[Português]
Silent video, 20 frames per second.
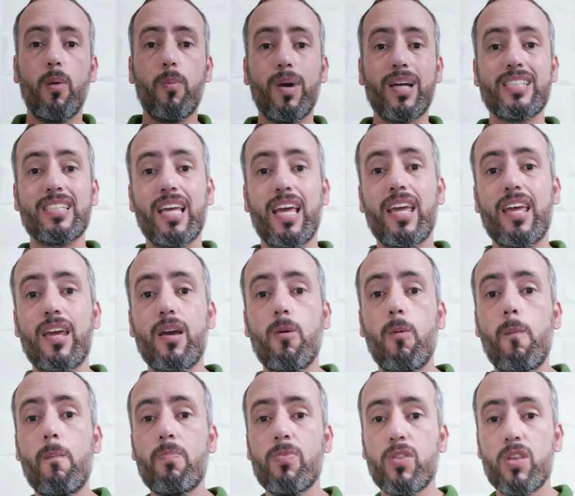mas é
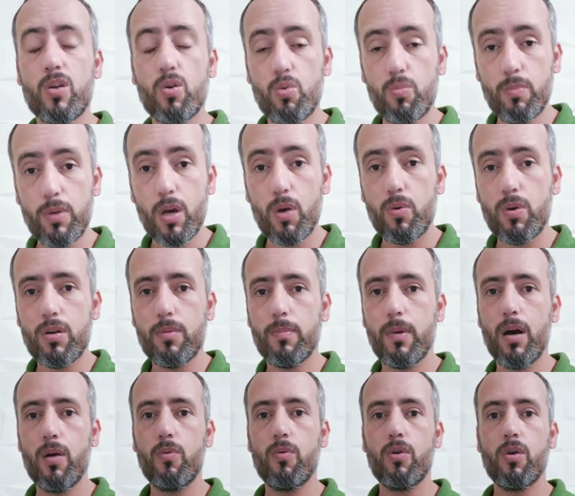eu e o meu
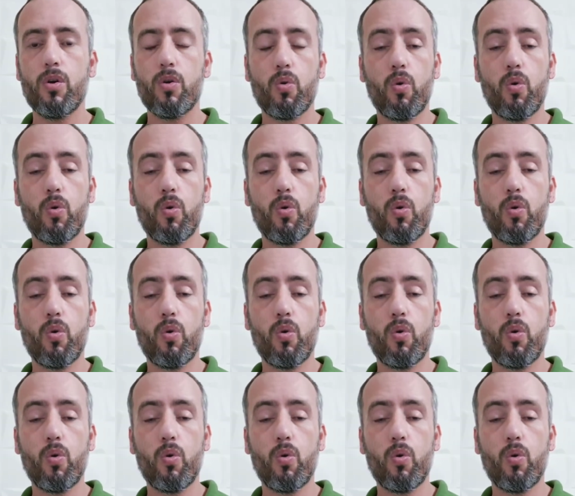irmão